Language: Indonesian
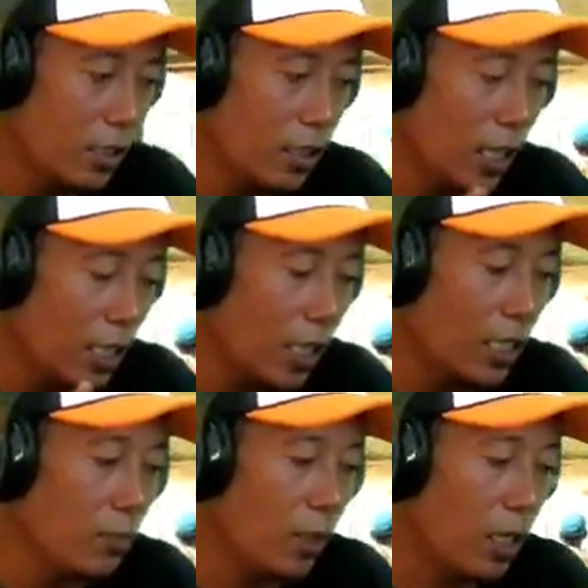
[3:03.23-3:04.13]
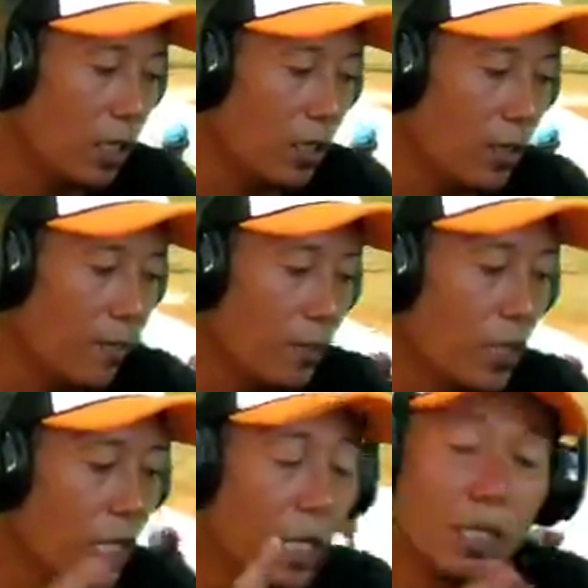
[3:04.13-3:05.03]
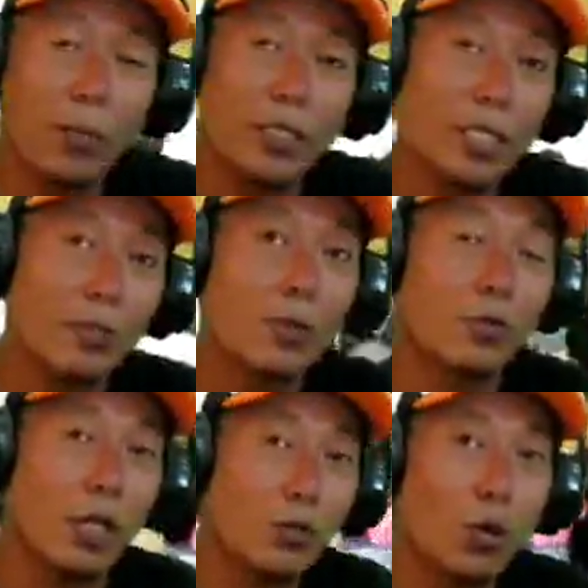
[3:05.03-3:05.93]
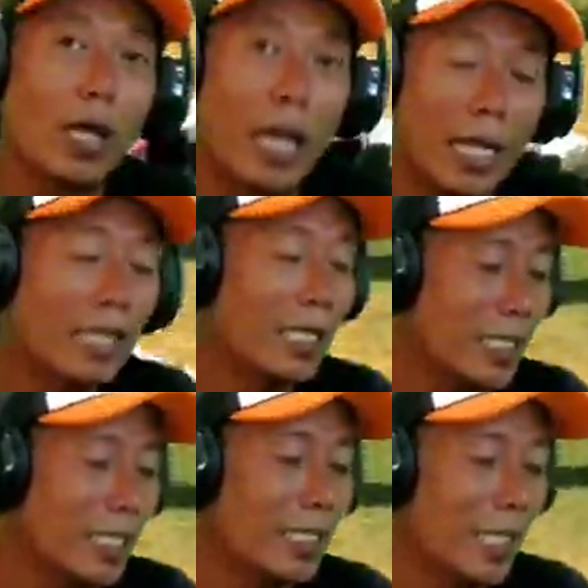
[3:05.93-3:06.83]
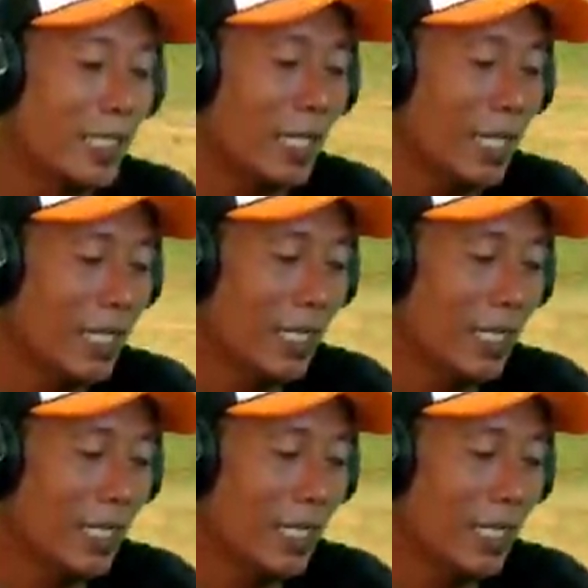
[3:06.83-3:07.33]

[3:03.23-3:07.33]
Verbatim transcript: gagak rimang. Gagak rimang jadi berulah dua kali nih ceritanya.